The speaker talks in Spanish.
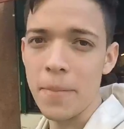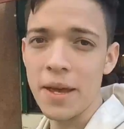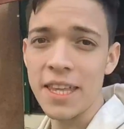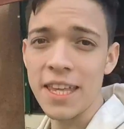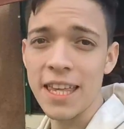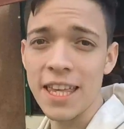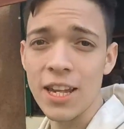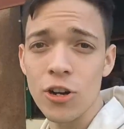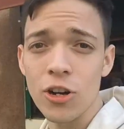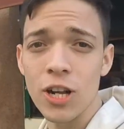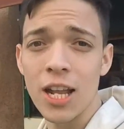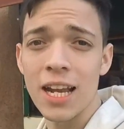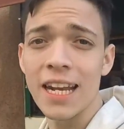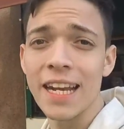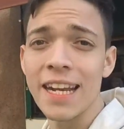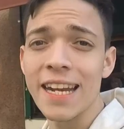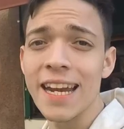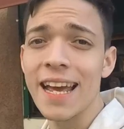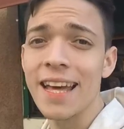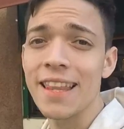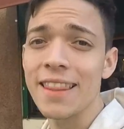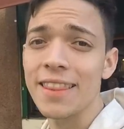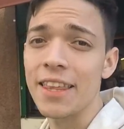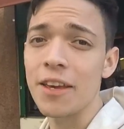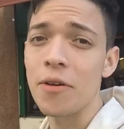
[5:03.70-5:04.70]
Me dieron la
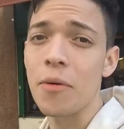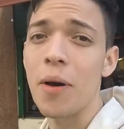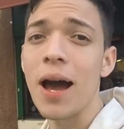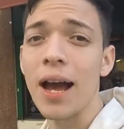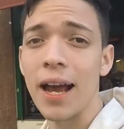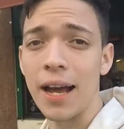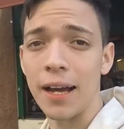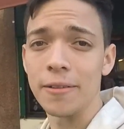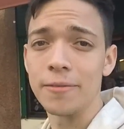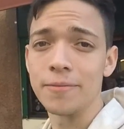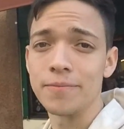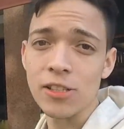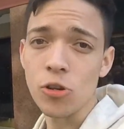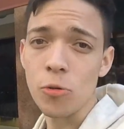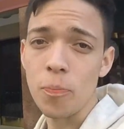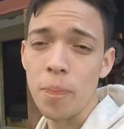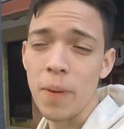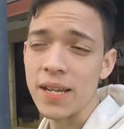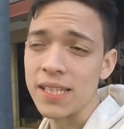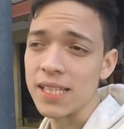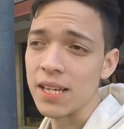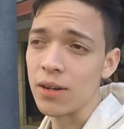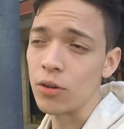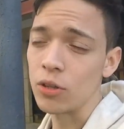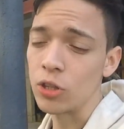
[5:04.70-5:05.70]
línea de baja. Eso
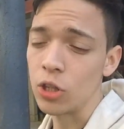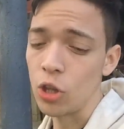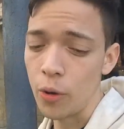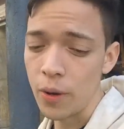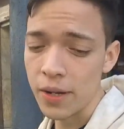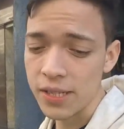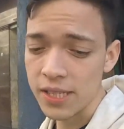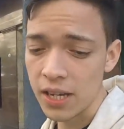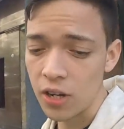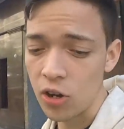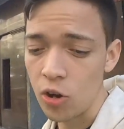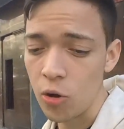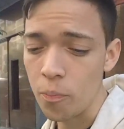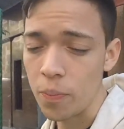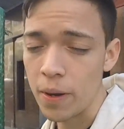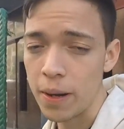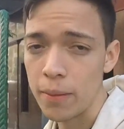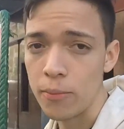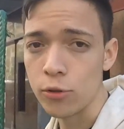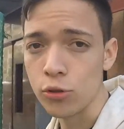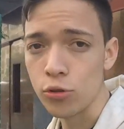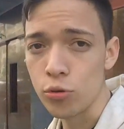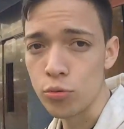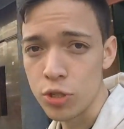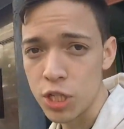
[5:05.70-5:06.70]
pasa cuando a veces
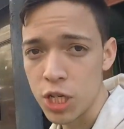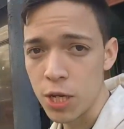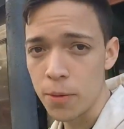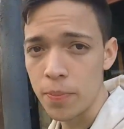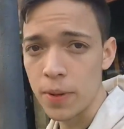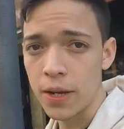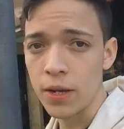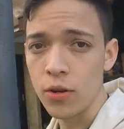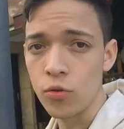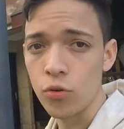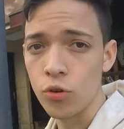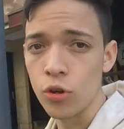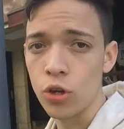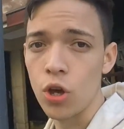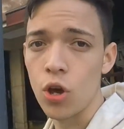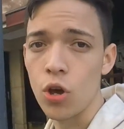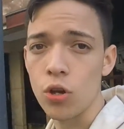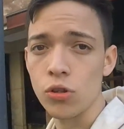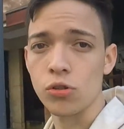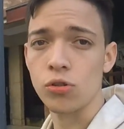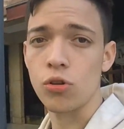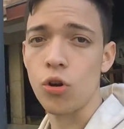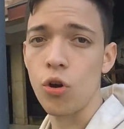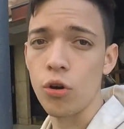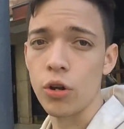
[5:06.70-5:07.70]
compramos un chip en un
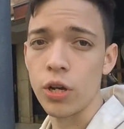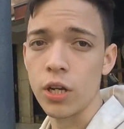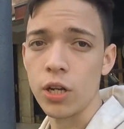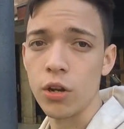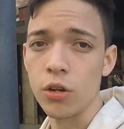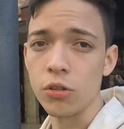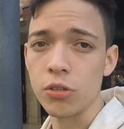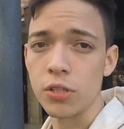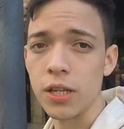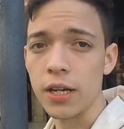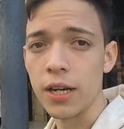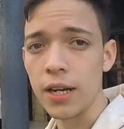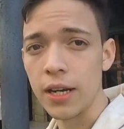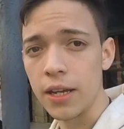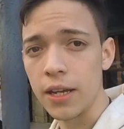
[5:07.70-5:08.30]
kiosco y no se